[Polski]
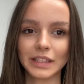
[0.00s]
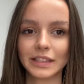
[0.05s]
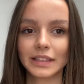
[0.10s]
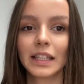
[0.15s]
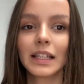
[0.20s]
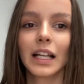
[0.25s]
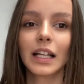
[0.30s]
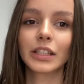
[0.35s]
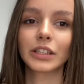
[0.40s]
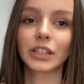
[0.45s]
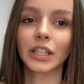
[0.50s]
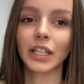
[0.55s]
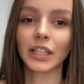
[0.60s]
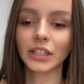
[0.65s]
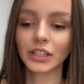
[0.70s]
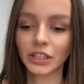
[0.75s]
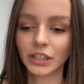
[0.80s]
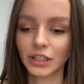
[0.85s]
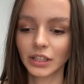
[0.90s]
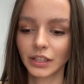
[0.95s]
tyle
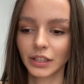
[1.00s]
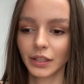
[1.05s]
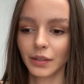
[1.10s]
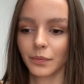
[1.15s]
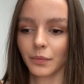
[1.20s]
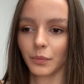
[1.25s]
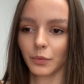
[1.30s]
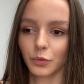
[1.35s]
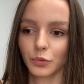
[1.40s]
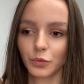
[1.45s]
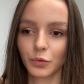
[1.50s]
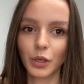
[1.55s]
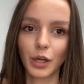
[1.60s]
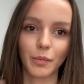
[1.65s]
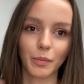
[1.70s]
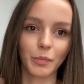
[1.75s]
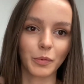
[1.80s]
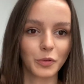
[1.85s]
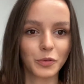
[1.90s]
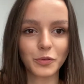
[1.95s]
rzeczy,
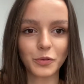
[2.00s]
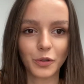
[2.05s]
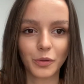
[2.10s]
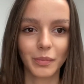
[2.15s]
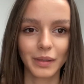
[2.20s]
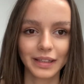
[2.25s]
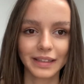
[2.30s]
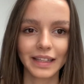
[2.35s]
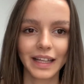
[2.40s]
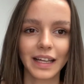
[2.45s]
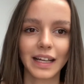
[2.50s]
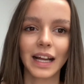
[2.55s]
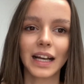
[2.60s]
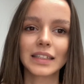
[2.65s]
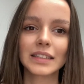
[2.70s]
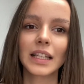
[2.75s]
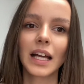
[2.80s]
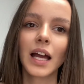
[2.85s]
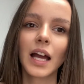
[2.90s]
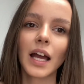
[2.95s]
które po prostu robię
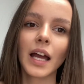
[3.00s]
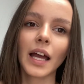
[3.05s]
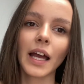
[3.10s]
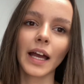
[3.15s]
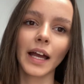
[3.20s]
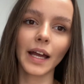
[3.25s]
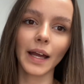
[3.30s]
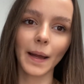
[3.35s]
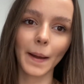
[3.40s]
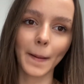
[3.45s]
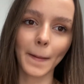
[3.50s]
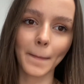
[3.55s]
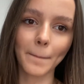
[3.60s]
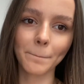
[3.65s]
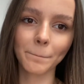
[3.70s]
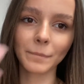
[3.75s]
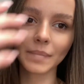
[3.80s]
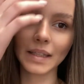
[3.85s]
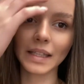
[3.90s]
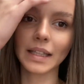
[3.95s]
teraz.
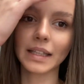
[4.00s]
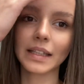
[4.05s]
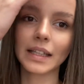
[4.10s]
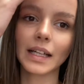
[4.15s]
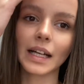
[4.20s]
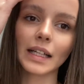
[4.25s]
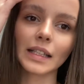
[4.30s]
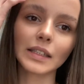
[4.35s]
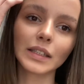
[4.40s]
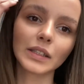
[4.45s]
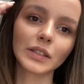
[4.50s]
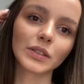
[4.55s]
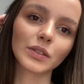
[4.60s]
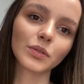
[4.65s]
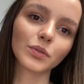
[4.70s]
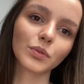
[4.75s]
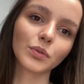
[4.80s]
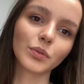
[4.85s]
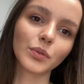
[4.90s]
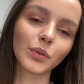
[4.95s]
Generalnie
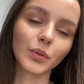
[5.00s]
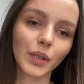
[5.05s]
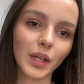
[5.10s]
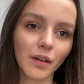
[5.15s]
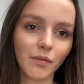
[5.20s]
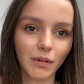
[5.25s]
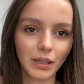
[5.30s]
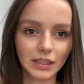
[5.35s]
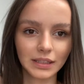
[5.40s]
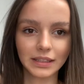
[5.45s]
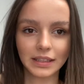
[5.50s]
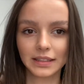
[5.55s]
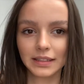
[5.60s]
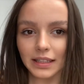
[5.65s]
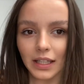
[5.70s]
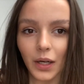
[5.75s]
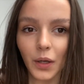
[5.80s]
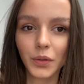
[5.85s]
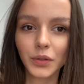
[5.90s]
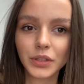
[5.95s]
studiuję właśnie
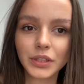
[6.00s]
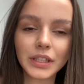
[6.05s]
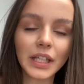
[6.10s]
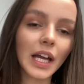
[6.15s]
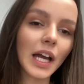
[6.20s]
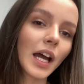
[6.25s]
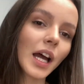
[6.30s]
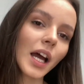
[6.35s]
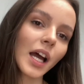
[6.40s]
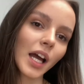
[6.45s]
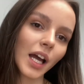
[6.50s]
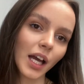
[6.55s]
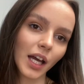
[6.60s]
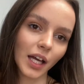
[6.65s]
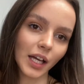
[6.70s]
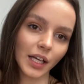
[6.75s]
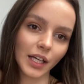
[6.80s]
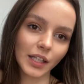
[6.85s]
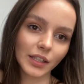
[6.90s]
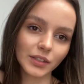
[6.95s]
zaocznie,
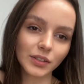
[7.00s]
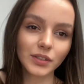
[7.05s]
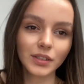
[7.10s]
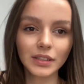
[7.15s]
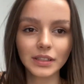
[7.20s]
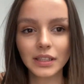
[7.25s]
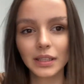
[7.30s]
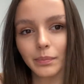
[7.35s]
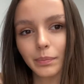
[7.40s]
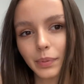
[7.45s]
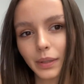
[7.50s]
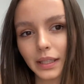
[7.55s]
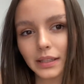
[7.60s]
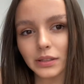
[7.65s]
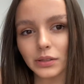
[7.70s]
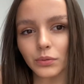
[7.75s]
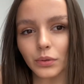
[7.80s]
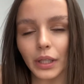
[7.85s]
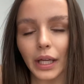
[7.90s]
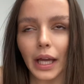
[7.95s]
e, coś w mnie
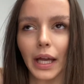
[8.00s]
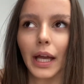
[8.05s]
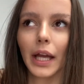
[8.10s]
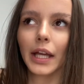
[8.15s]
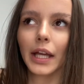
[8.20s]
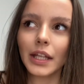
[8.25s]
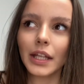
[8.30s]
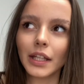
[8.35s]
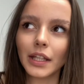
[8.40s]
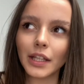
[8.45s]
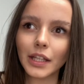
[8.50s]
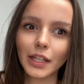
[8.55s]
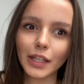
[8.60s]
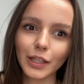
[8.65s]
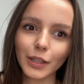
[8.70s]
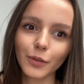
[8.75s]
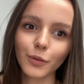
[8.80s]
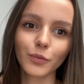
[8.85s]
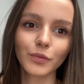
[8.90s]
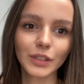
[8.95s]
pracuję
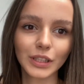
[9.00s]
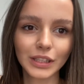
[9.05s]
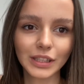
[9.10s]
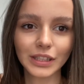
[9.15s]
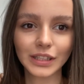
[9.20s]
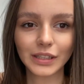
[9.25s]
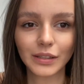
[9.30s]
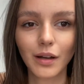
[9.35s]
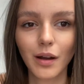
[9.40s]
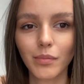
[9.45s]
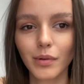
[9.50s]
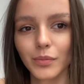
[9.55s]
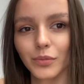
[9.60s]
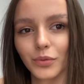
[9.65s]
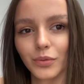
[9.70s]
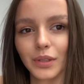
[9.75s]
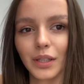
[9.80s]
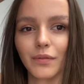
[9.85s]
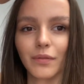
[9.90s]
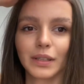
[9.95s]
i również chciałabym
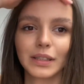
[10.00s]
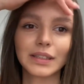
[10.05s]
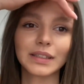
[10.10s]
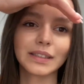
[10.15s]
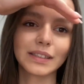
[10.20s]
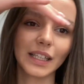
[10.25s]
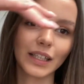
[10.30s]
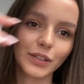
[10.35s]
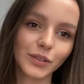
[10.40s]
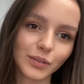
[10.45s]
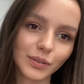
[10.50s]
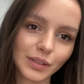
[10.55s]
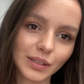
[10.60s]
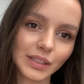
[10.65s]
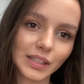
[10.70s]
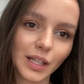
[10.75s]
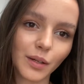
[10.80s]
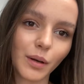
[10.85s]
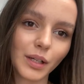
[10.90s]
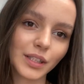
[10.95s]
tutaj właśnie zacząć
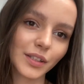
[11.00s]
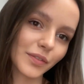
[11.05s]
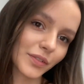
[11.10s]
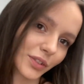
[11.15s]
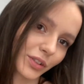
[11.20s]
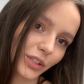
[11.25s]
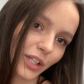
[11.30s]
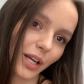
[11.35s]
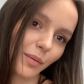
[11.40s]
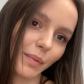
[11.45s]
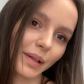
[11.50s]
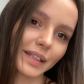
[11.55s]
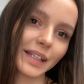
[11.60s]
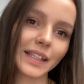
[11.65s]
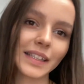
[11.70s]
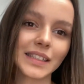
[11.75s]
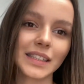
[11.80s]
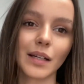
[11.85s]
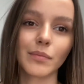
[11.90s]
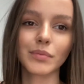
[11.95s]
działać w social
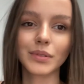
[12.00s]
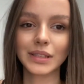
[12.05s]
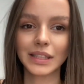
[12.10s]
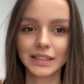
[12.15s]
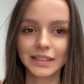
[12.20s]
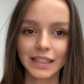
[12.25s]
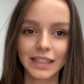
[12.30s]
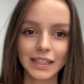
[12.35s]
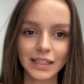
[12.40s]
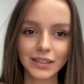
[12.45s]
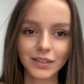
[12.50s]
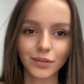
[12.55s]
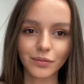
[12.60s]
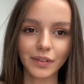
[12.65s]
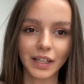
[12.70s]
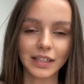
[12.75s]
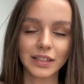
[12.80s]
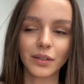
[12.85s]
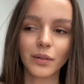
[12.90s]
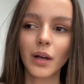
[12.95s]
mediach, chciałabym się dzielić tą
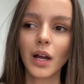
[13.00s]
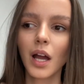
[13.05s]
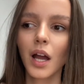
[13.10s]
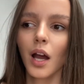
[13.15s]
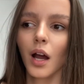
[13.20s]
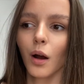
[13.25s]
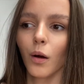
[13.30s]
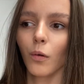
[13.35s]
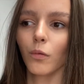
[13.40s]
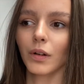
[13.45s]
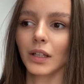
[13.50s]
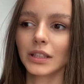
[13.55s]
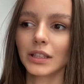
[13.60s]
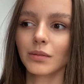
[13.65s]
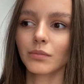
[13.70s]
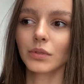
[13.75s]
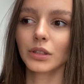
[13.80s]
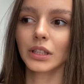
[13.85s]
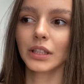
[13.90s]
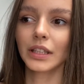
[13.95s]
wiedzą.
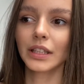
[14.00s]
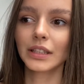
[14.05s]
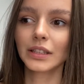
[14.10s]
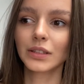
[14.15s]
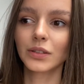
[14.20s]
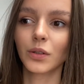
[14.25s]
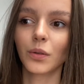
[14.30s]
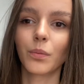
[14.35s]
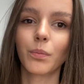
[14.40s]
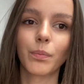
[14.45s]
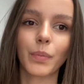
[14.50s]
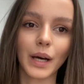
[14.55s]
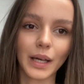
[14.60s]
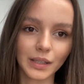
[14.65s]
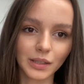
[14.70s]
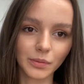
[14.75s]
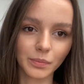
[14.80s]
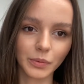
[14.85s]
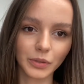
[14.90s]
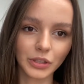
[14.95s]
Uważam, że jest to
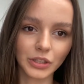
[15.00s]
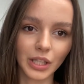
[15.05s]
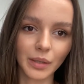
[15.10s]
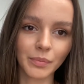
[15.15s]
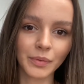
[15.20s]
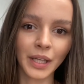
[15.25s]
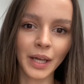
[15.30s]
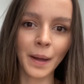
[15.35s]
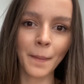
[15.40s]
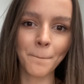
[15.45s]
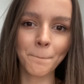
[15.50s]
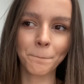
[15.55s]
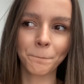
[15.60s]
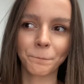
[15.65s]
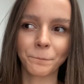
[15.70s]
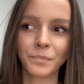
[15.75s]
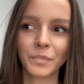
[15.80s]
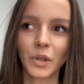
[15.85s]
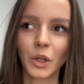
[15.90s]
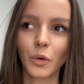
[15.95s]
bardzo potrzebne.
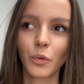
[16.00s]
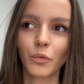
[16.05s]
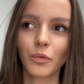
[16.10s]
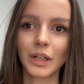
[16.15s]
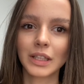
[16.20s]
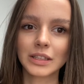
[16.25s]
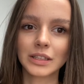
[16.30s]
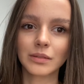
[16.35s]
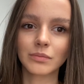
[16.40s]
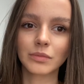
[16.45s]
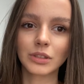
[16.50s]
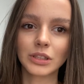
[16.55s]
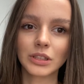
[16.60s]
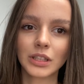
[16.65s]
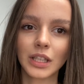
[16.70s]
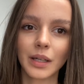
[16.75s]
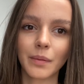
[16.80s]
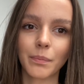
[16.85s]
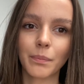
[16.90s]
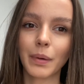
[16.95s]
Um, uważam,
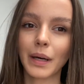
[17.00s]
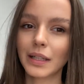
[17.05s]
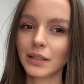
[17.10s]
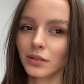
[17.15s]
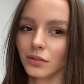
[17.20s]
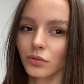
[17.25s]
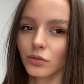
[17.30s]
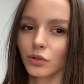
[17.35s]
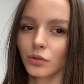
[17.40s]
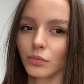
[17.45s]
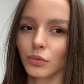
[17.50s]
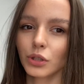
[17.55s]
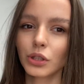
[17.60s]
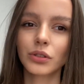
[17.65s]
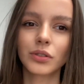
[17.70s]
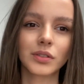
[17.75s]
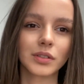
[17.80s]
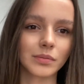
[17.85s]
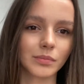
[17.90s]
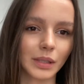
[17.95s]
że bardzo dużo
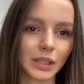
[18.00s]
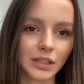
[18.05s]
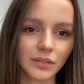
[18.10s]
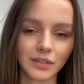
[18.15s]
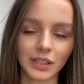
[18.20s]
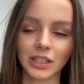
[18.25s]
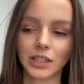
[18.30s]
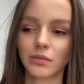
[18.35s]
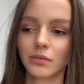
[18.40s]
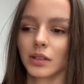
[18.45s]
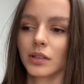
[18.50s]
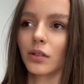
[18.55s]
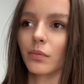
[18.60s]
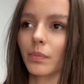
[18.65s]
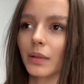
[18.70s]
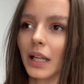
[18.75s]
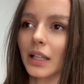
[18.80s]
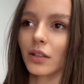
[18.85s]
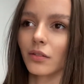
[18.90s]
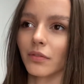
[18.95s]
może to zmienić w naszym życiu,
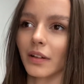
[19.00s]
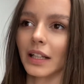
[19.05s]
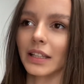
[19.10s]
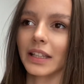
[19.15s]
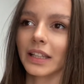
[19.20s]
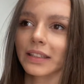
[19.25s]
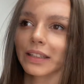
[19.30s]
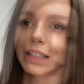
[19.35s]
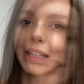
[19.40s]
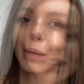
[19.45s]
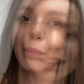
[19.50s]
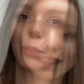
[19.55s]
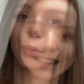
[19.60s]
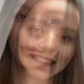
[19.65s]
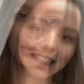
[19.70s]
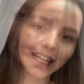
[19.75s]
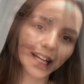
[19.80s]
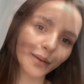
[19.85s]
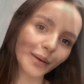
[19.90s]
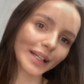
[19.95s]
planowanie. Będę
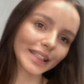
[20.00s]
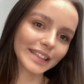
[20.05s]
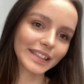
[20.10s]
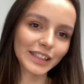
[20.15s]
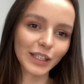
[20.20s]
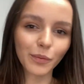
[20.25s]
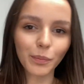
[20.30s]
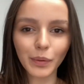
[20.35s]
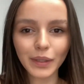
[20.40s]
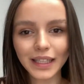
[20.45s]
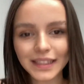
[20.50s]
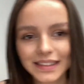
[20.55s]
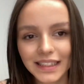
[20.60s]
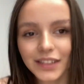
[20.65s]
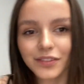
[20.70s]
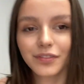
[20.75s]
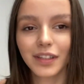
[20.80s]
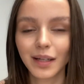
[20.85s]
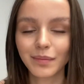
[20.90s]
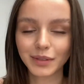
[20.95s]
starała się
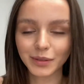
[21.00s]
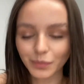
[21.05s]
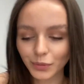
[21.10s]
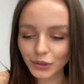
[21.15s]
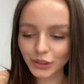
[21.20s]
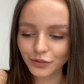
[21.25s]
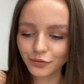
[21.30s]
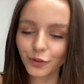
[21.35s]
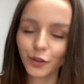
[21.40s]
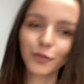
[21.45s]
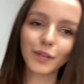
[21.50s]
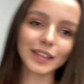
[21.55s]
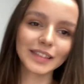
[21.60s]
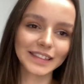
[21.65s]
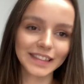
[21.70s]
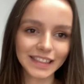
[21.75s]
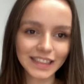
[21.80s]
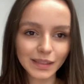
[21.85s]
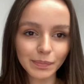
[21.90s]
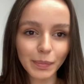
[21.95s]
pokazać Wam,
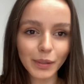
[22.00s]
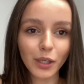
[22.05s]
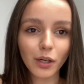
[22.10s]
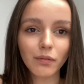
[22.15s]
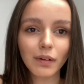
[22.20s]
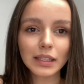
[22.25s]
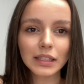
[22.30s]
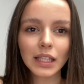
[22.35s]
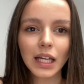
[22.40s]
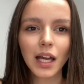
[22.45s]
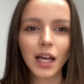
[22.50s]
zmotywować, zainspirować,